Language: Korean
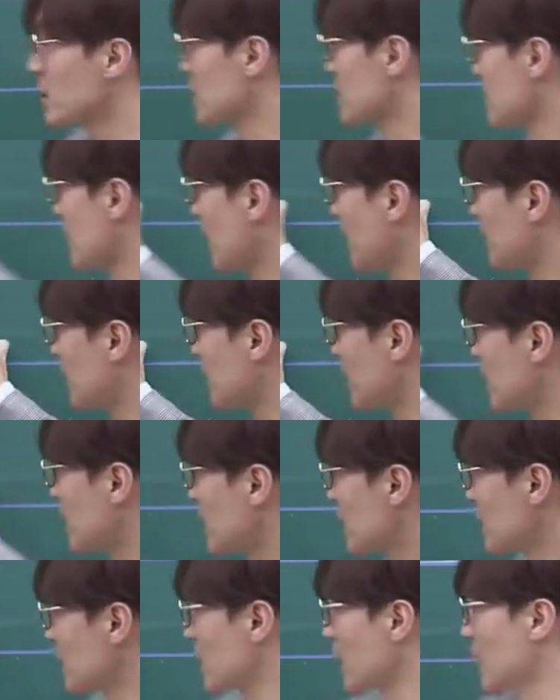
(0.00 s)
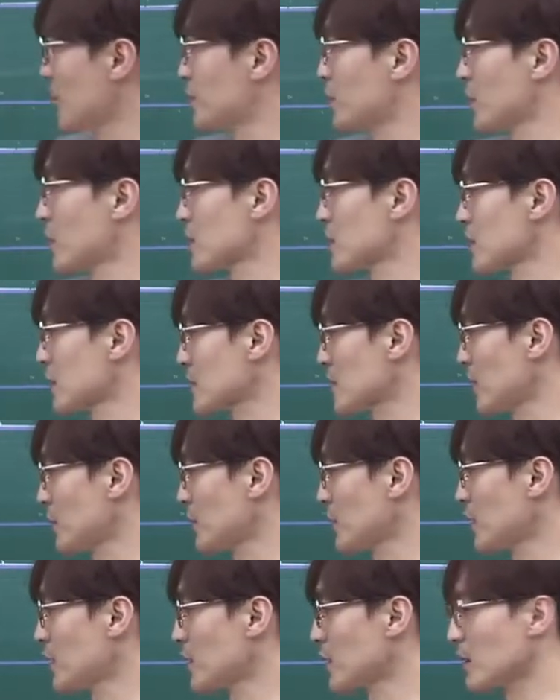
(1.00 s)
3. 그러니까 fx가
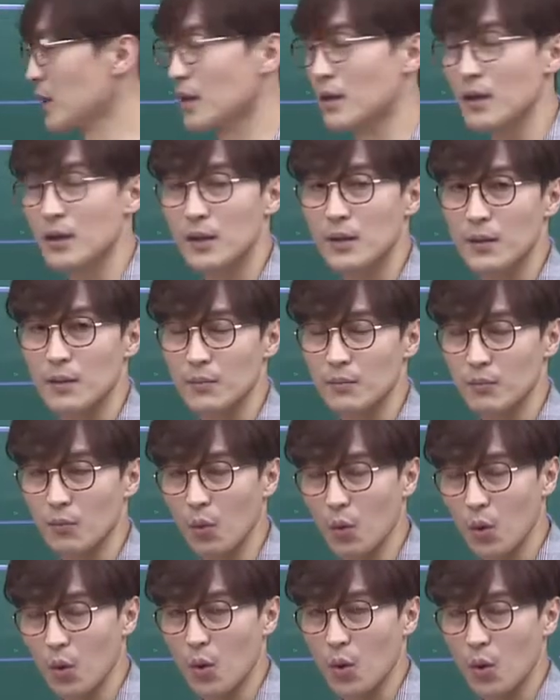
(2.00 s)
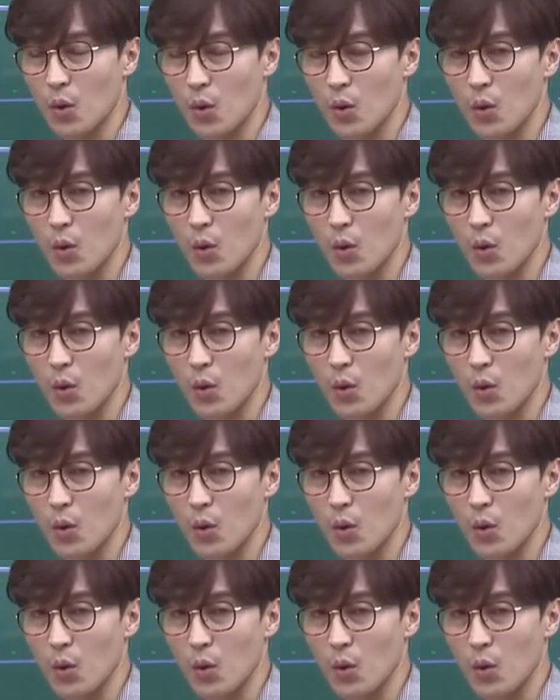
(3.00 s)
3이 되는 게 뭐?